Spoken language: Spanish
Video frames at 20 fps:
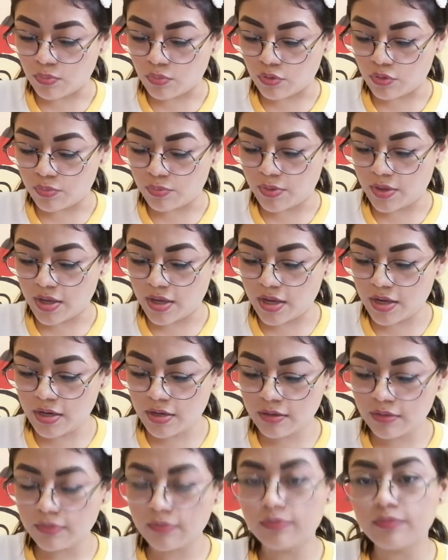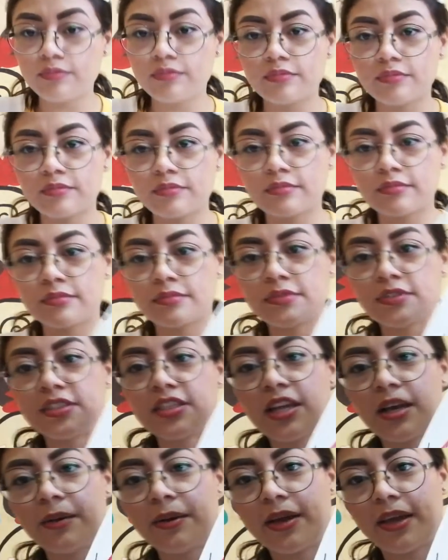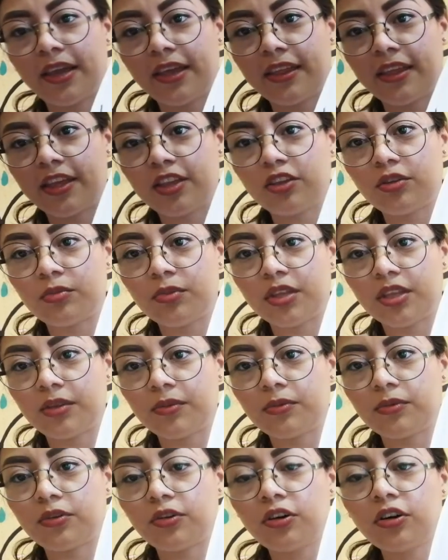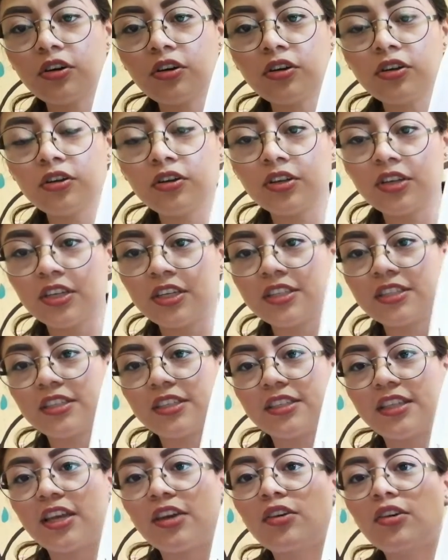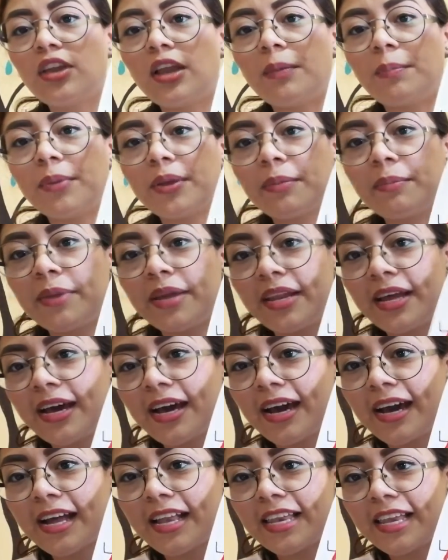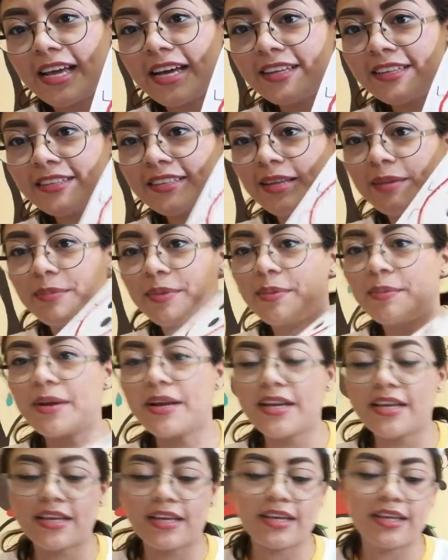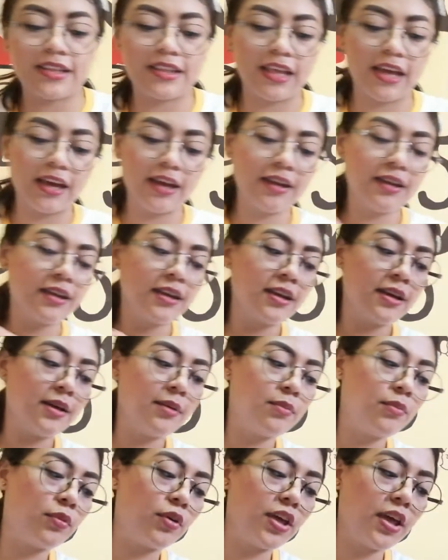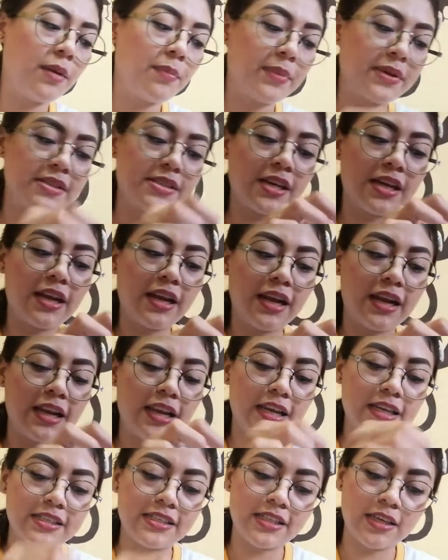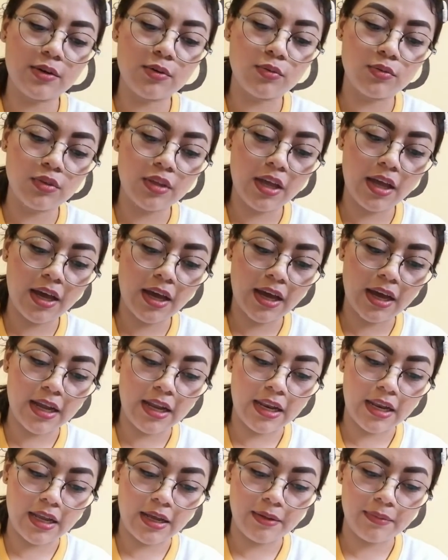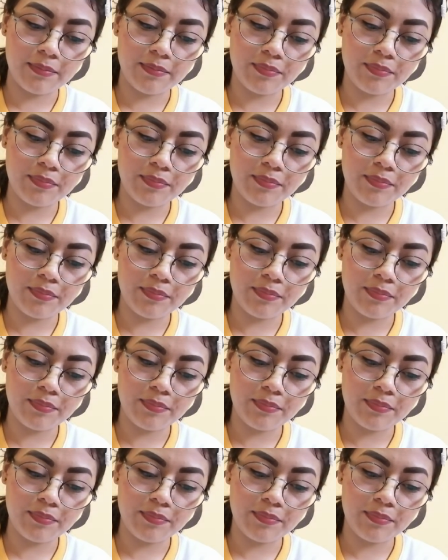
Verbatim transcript: Muy bien. Ya va quedando mi dibujo. Ya tengo la primera ala de mi mariquita. Voy a pasar a la segunda ala.